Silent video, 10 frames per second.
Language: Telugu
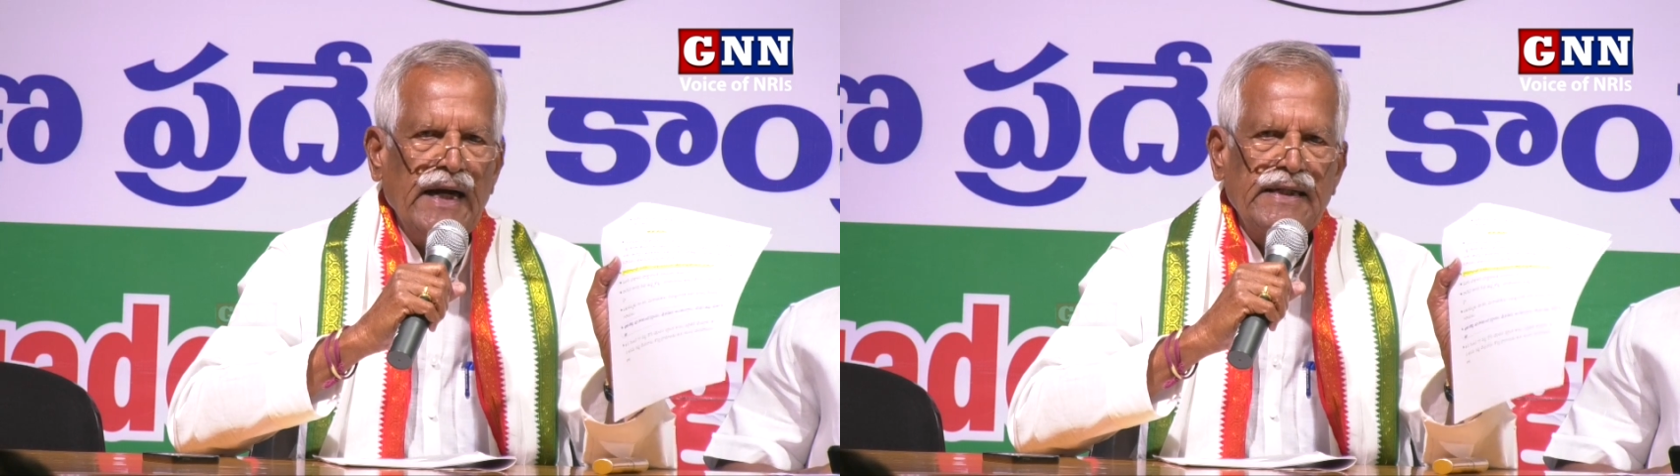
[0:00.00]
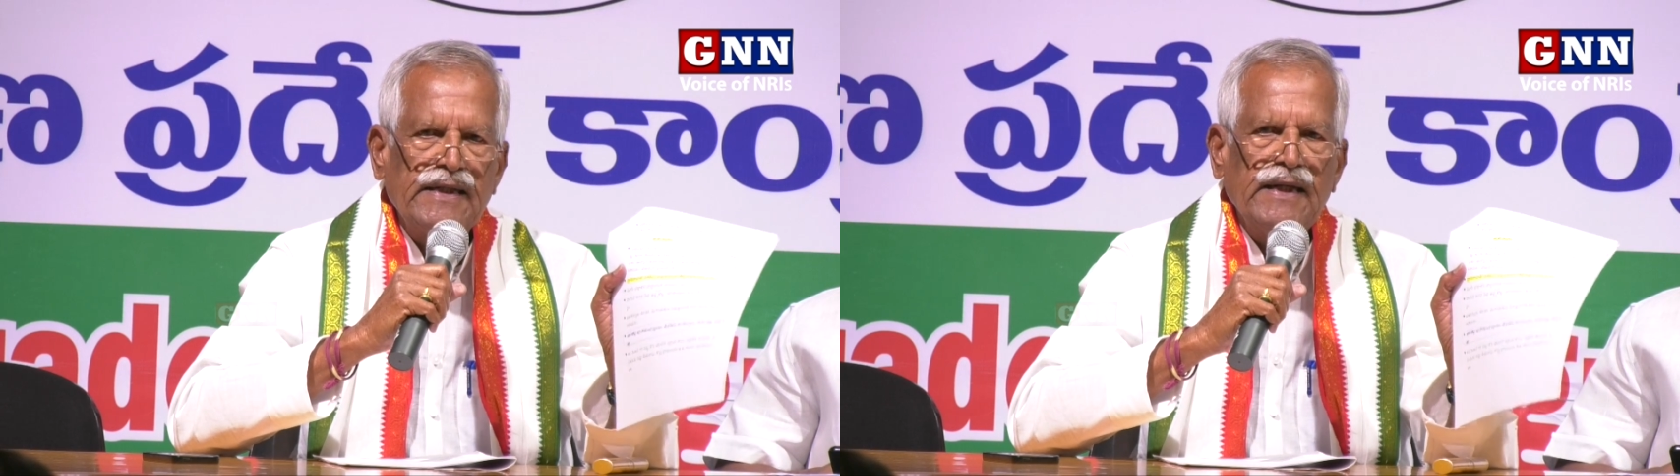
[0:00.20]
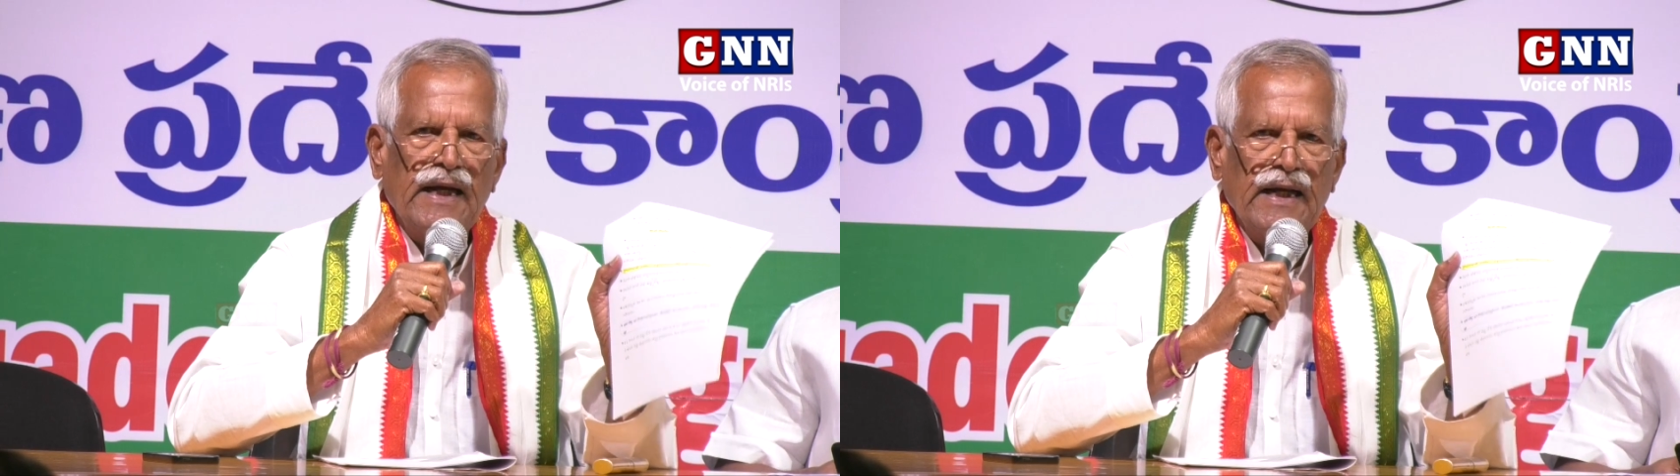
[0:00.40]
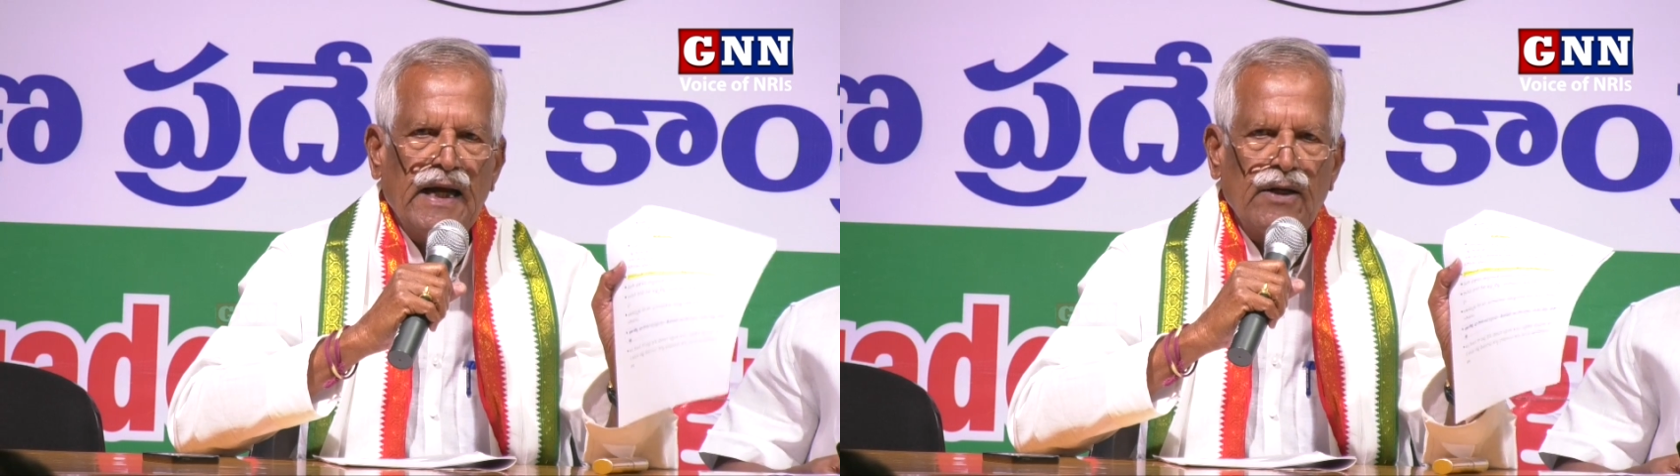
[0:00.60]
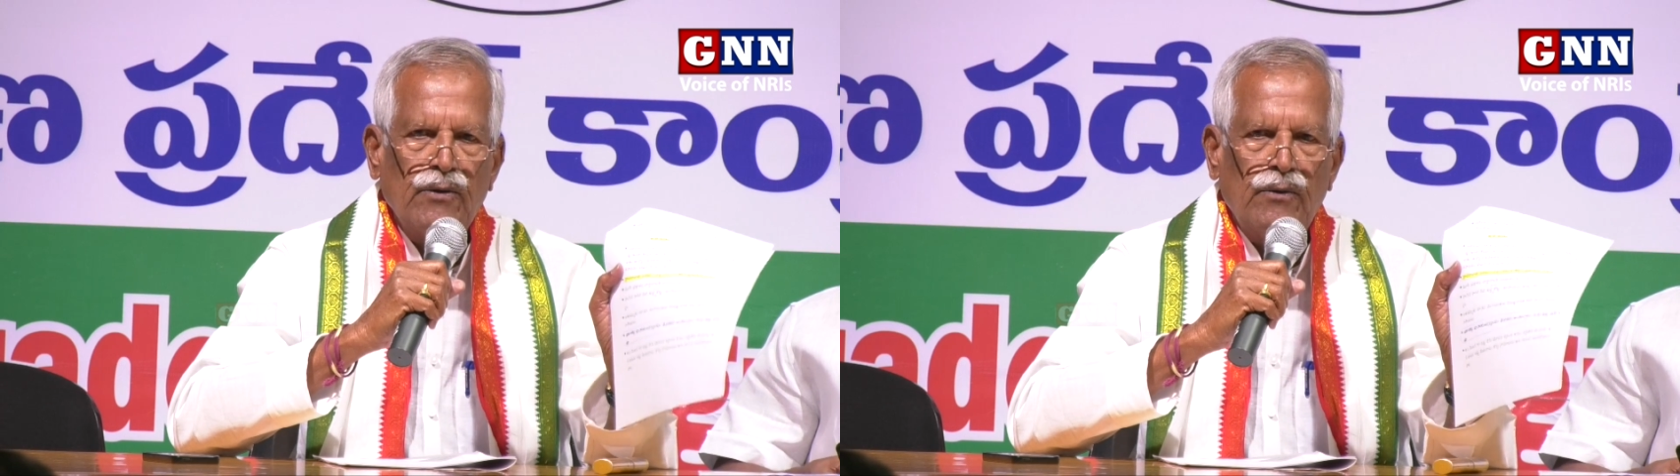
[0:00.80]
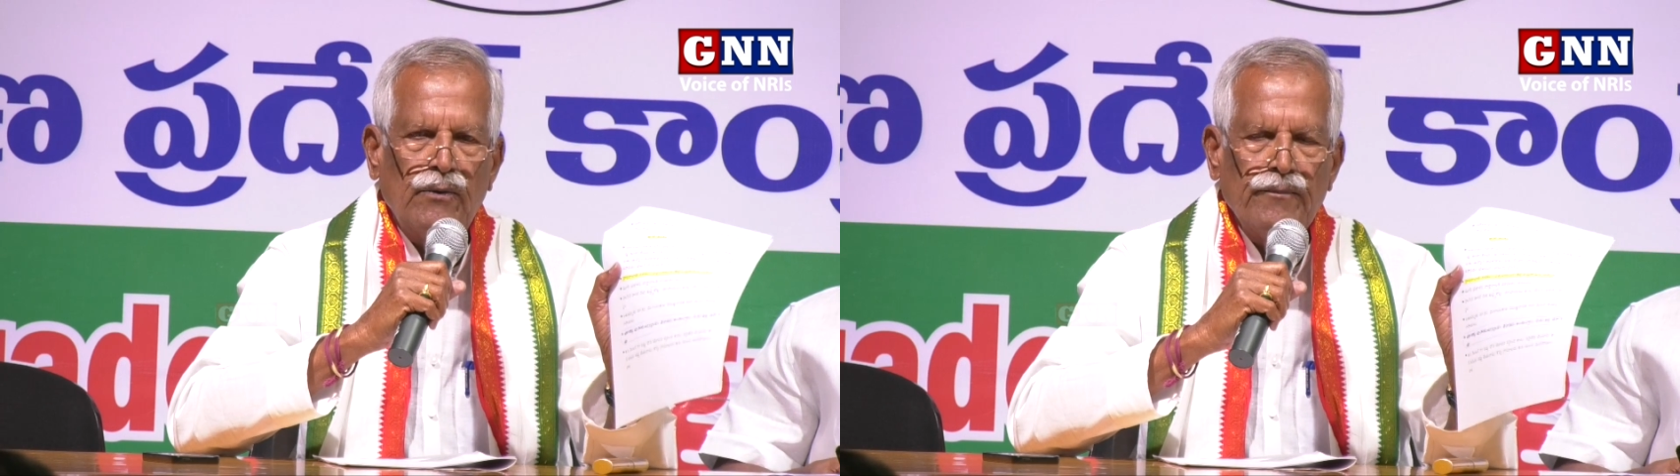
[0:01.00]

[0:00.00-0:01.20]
ఐటీఐఆర్ను